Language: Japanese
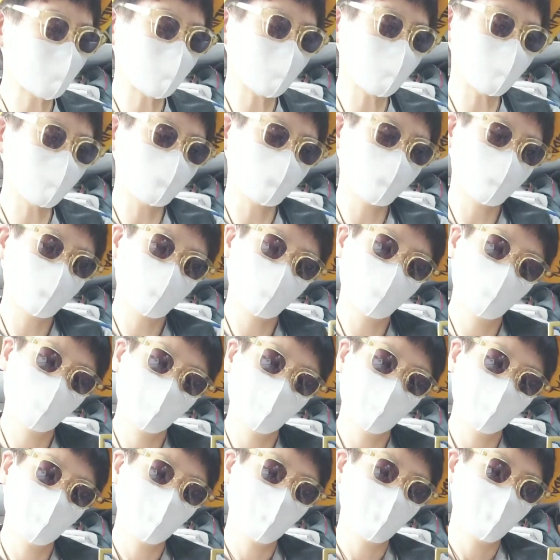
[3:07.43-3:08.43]
ター、
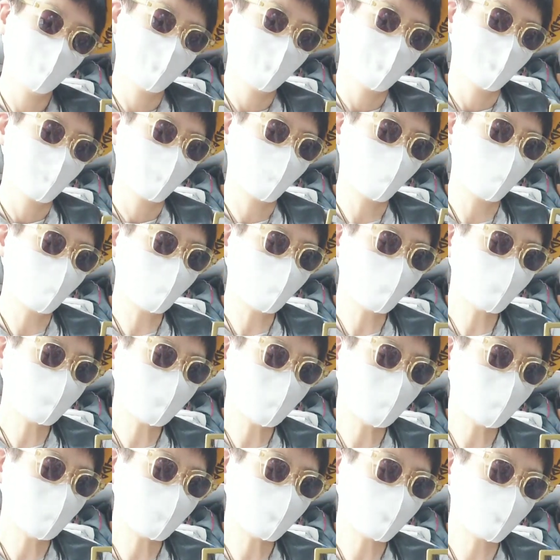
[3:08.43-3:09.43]

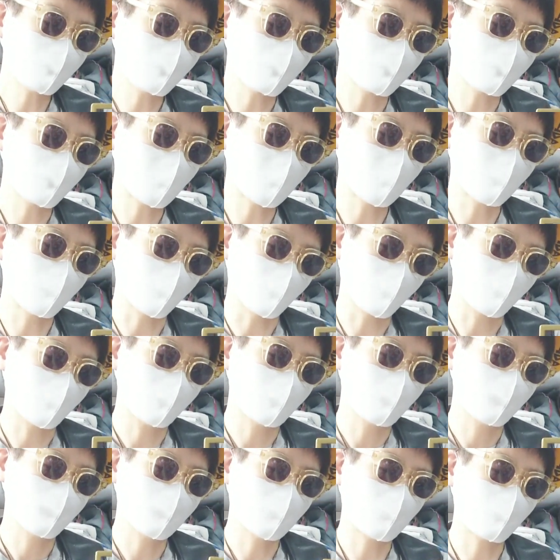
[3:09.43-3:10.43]
ポーターとのコラボ、
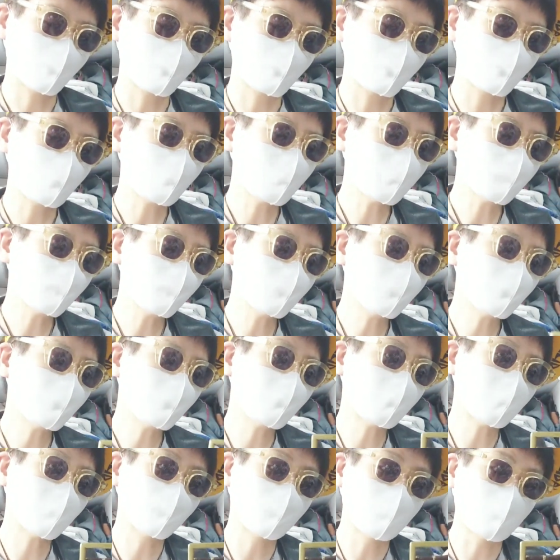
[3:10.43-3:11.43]
まあ、これ
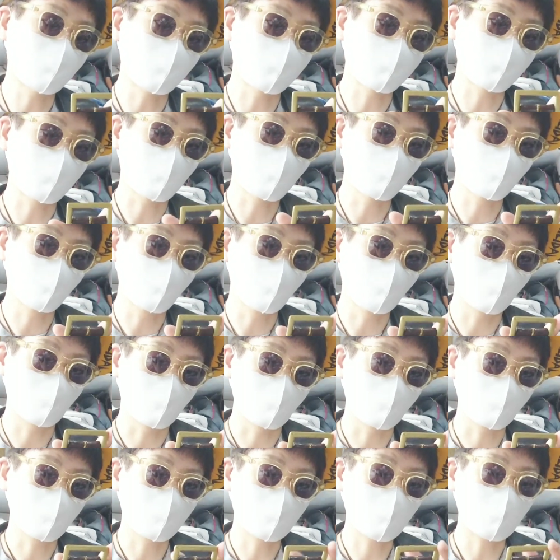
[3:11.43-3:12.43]
トリプルコラボなんですけど
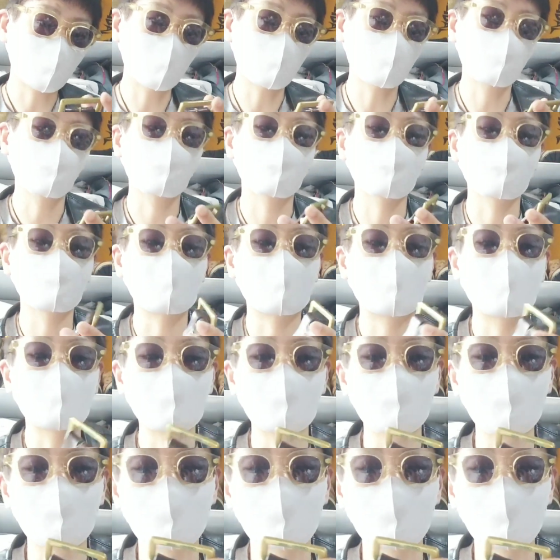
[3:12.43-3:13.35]
も、これハリウッドって書い